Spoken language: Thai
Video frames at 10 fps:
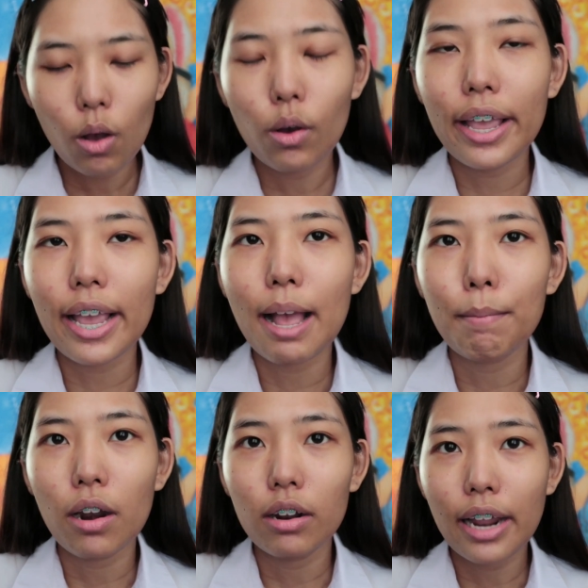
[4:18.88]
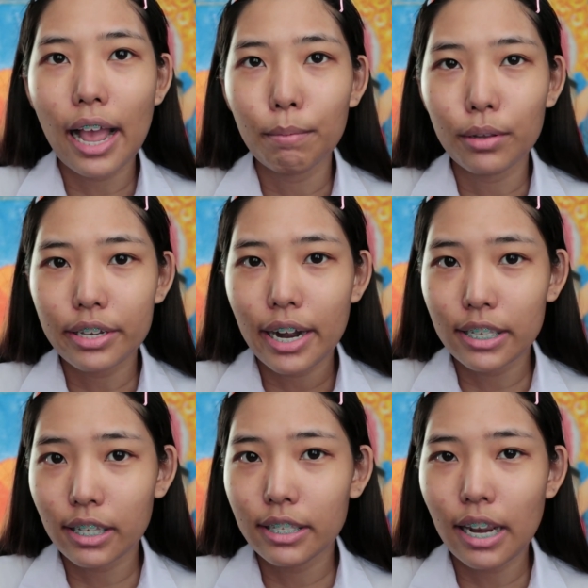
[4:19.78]
โอเคค่ะพอเราทามอยเจอไร
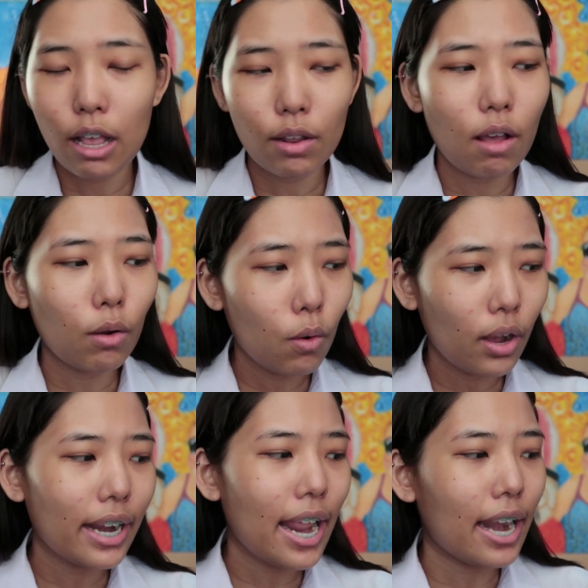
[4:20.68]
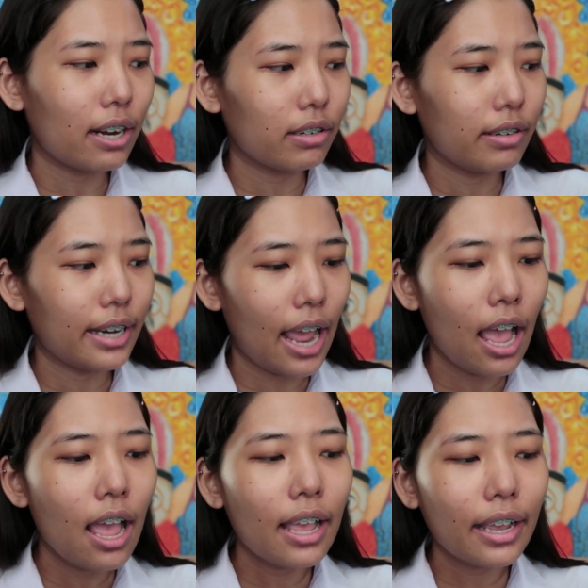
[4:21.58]
เซอร์เสร็จแล้วเราก็ลงกันแดดเลยนะ
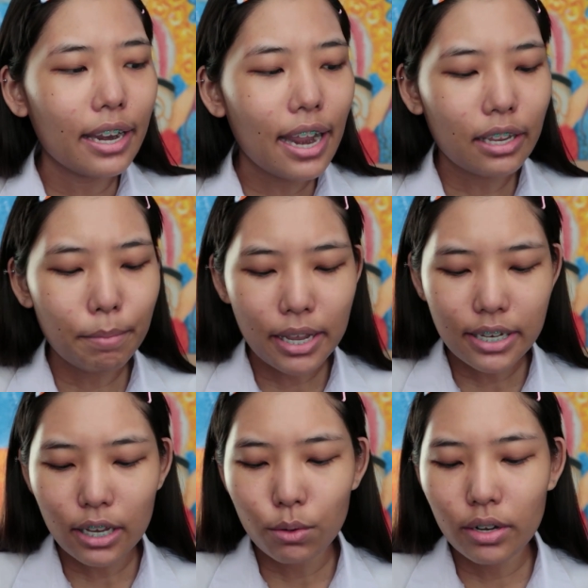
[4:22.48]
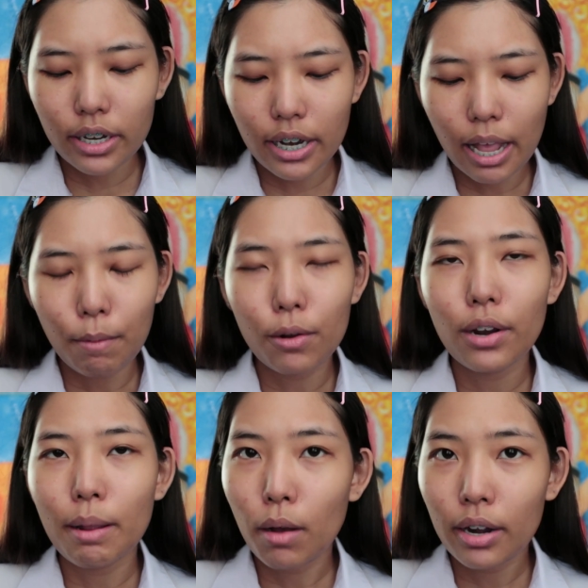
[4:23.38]
กันแดดที่ไม้ใช้ช่วงนี้นะคะเพราะโด
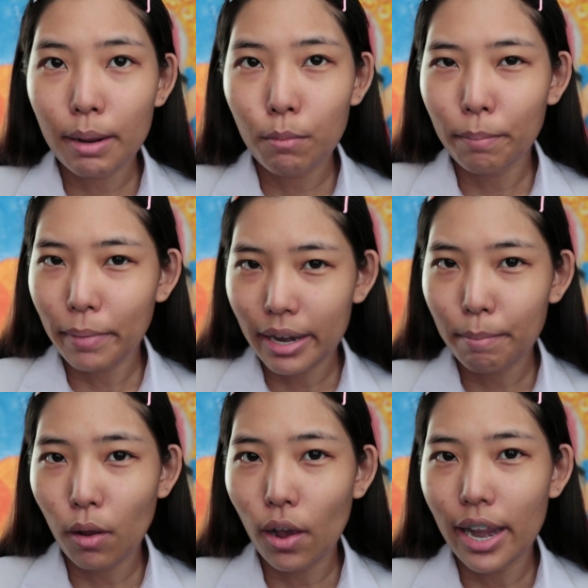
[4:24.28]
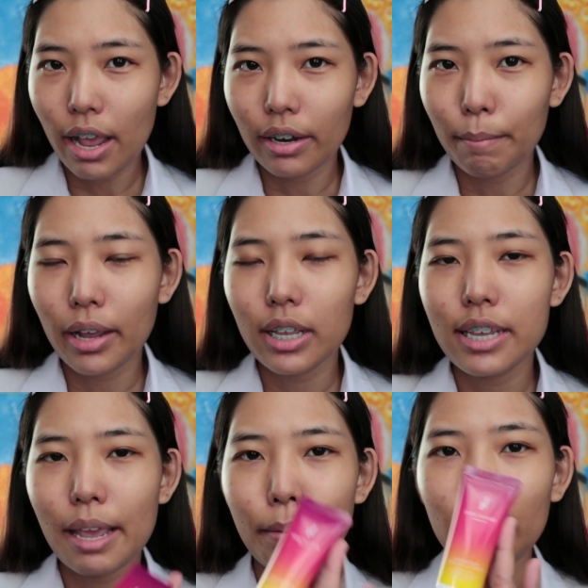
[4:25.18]
เรมอนได้หมดไปเรียบร้อยแล้วนะมันก็
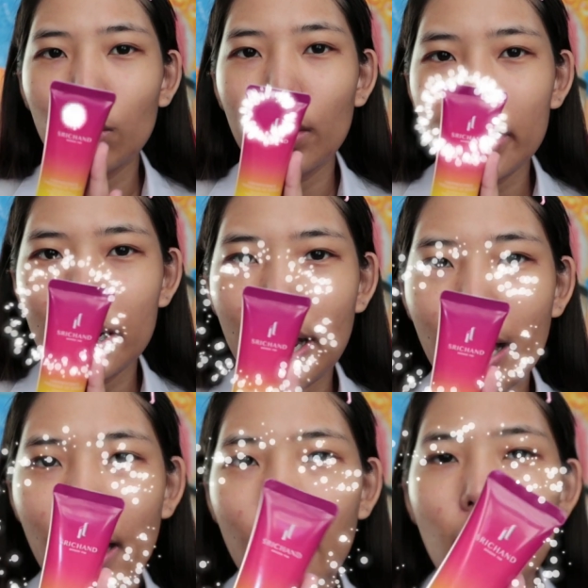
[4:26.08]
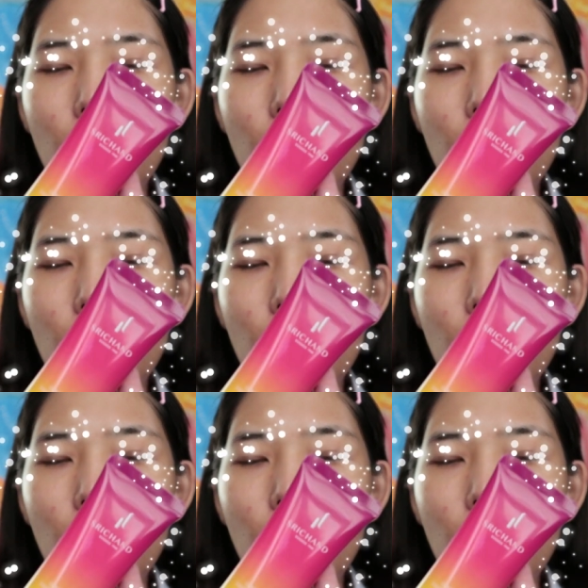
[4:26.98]
ใช้เป็นตัวนี้นะคะ